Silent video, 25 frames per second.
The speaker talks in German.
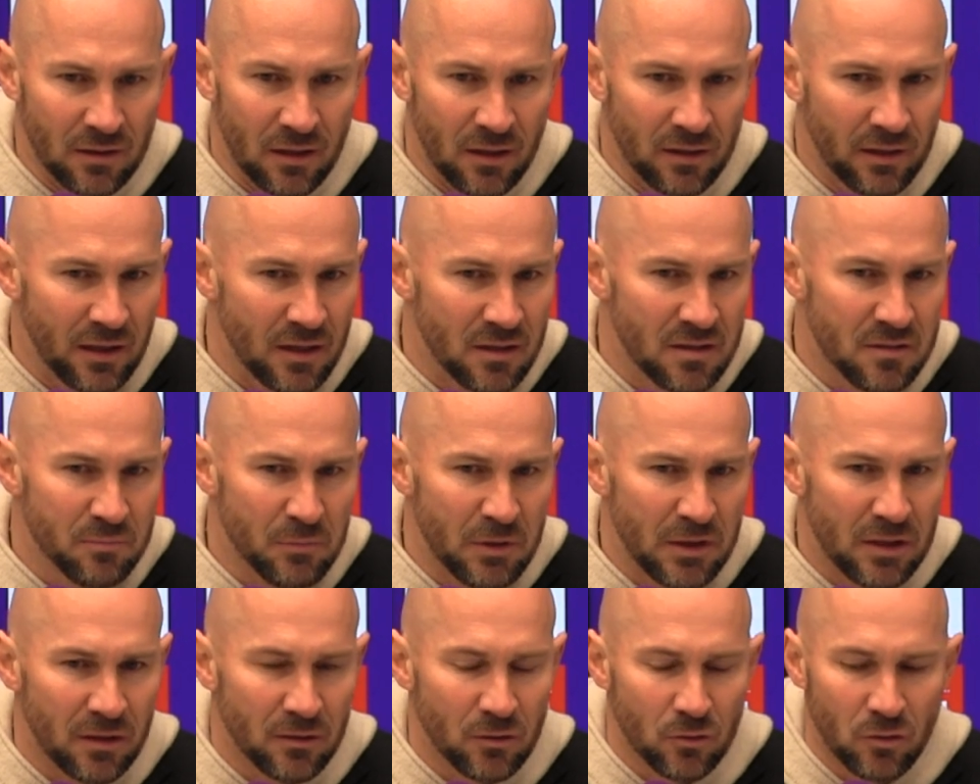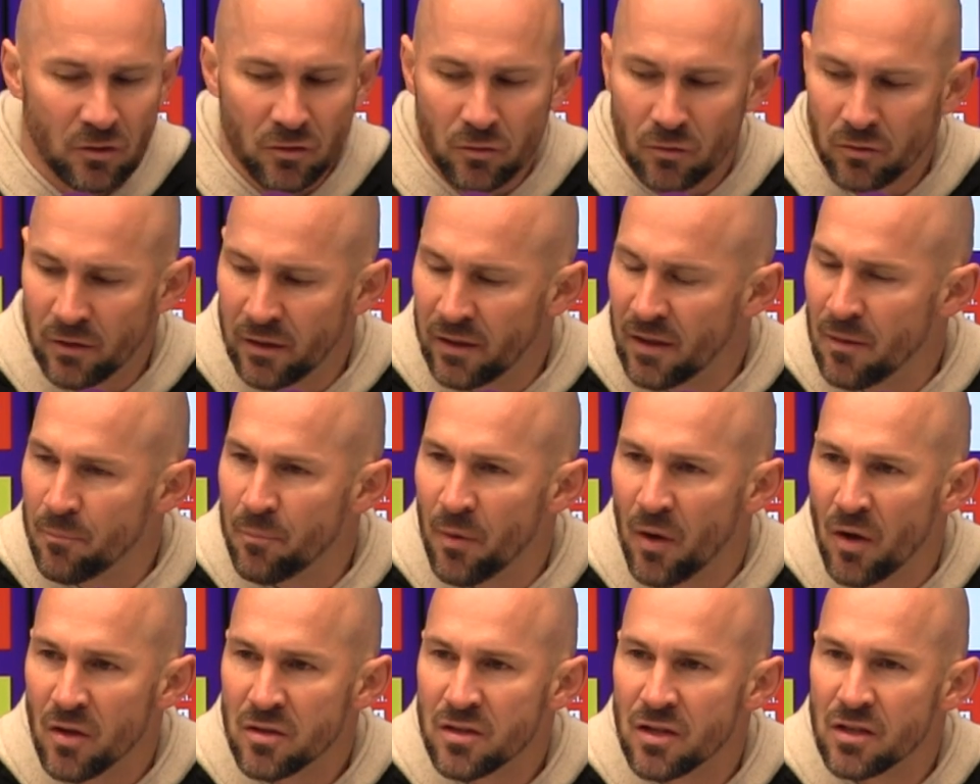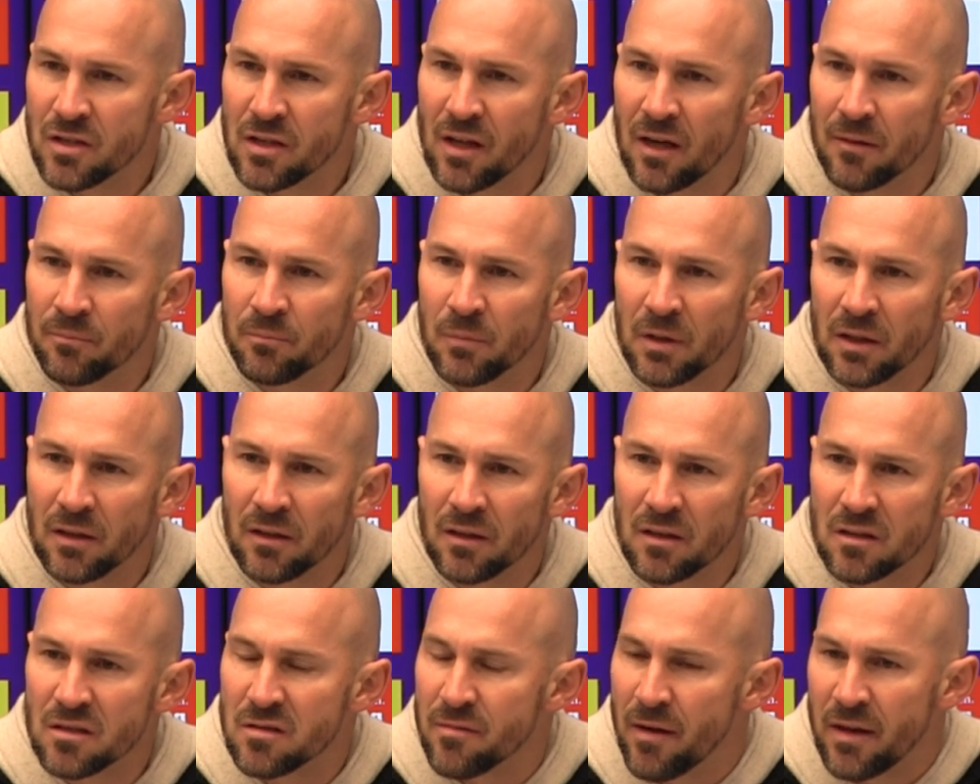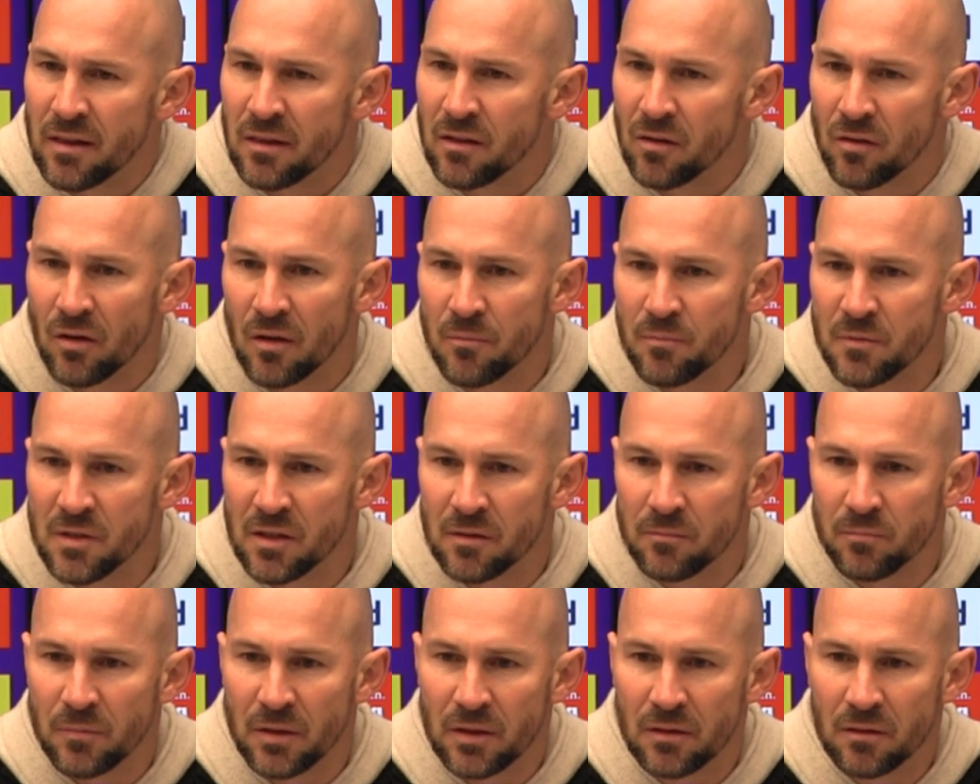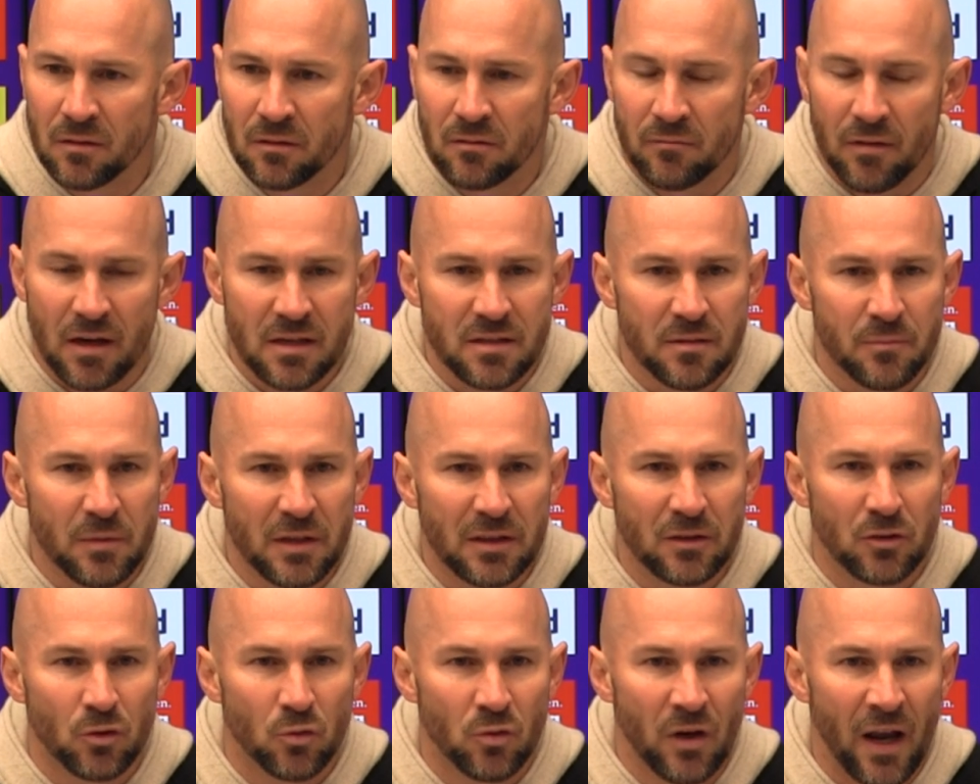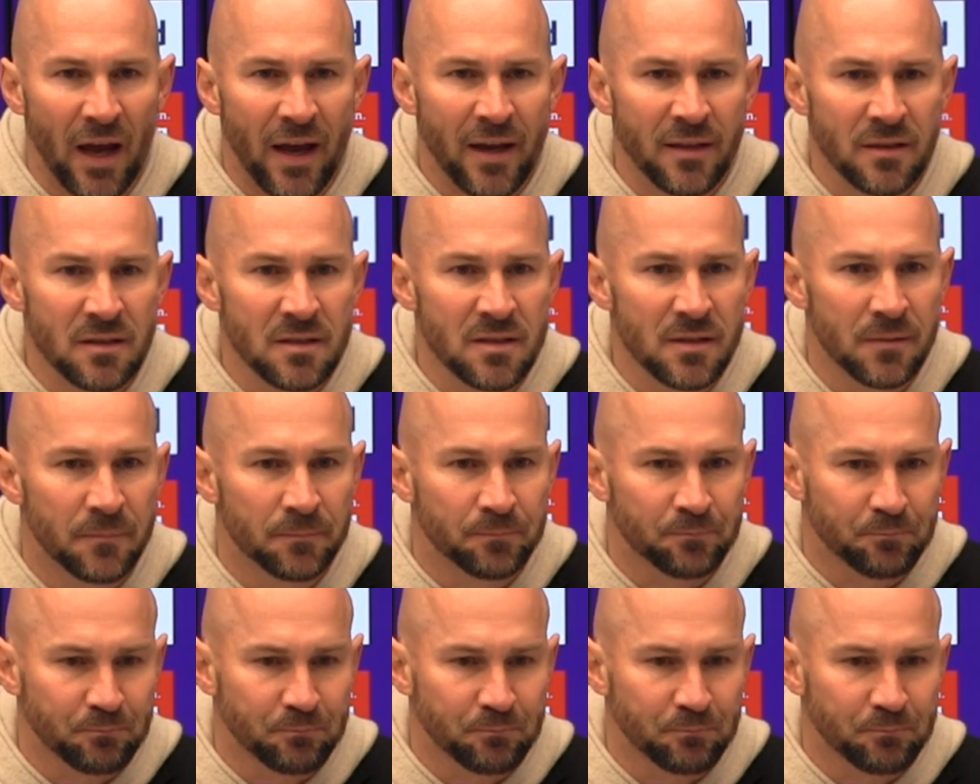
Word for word: Da geht es mit der 0-0 in der Pause, startet man dann eine zweite Halbzeit mit quasi mit 0-1